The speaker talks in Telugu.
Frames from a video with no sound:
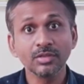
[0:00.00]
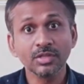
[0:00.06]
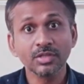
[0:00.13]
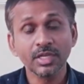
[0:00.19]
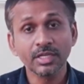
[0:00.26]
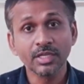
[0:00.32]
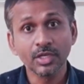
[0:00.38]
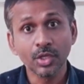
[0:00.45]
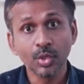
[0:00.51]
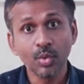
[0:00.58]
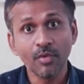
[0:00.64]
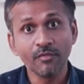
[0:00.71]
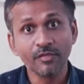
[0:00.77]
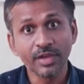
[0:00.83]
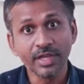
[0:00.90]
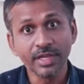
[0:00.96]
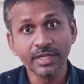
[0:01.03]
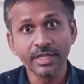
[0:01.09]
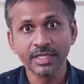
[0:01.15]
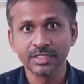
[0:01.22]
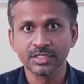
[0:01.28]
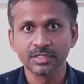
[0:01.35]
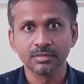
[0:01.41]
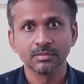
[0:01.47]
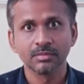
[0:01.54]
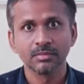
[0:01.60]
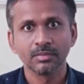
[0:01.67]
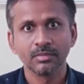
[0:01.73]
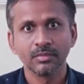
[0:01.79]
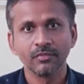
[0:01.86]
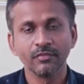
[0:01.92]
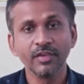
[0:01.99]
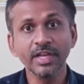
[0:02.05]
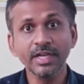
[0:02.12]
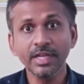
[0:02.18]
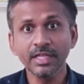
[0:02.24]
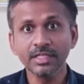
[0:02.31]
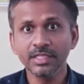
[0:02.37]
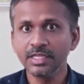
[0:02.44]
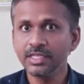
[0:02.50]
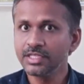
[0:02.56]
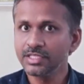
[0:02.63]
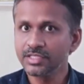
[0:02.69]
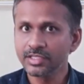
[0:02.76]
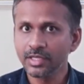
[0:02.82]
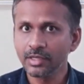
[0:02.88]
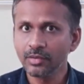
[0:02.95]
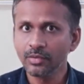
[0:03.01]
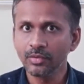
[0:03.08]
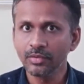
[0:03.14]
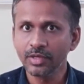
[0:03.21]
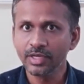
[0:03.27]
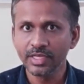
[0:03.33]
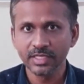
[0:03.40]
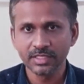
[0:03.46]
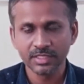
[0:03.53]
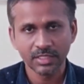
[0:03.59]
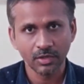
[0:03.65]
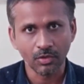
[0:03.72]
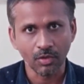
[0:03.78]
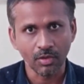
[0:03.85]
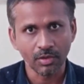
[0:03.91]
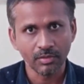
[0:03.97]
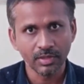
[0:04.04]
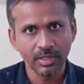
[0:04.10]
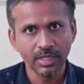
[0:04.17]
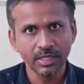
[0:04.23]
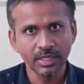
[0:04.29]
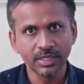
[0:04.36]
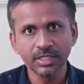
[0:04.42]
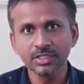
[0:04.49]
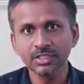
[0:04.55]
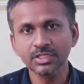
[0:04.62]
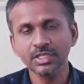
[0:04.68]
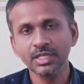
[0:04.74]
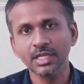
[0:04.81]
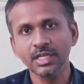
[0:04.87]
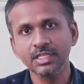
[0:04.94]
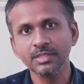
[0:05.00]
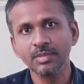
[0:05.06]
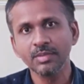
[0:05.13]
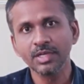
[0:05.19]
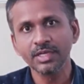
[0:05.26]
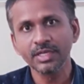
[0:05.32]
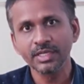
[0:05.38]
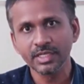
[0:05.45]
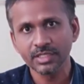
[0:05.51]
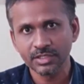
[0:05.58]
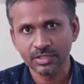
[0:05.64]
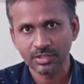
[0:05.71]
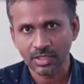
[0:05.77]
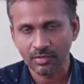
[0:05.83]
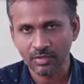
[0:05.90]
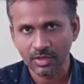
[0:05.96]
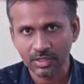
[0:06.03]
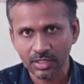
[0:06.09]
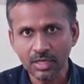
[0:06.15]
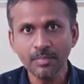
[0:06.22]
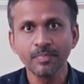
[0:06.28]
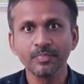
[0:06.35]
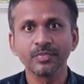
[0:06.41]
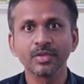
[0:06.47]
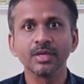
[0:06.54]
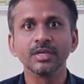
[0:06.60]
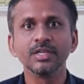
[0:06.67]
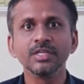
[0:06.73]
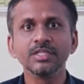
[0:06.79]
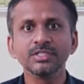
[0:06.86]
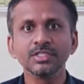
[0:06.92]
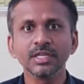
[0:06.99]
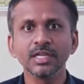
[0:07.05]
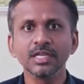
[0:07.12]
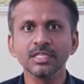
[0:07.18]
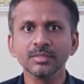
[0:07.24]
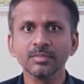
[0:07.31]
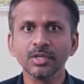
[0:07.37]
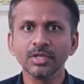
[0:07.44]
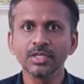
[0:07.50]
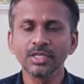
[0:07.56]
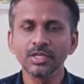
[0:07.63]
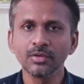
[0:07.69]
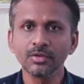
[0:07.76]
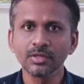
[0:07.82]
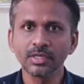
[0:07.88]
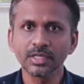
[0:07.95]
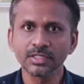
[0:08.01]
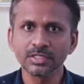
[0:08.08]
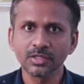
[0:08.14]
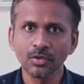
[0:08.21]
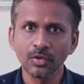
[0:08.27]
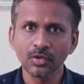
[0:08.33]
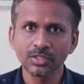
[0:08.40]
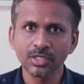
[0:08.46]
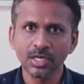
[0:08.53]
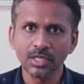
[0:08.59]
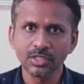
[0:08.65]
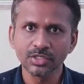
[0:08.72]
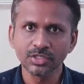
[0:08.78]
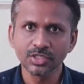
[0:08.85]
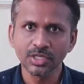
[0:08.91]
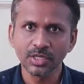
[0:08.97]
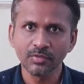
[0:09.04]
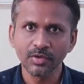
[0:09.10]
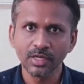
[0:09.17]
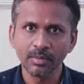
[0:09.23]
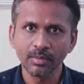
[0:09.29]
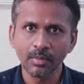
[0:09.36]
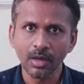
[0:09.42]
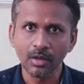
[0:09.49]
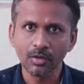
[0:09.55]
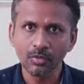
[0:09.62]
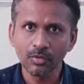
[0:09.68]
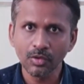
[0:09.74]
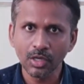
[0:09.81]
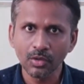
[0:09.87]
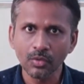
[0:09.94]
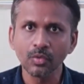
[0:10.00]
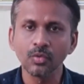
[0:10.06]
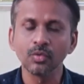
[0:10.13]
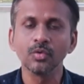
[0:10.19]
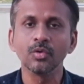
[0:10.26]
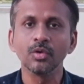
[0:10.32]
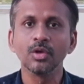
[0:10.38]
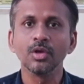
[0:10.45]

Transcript: అంత ఎక్కువ వెయిటేజ్ వెయిటేజ్ అనేది ఇస్తారు డిఎస్సిలో e ఈ టీచర్ ఎలిజిబిలిటీ టెస్ట్ తర్వాత టీచర్ ఎలిజిబిలిటీలో టెస్ట్లో సాధించినటువంటి మార్కులకు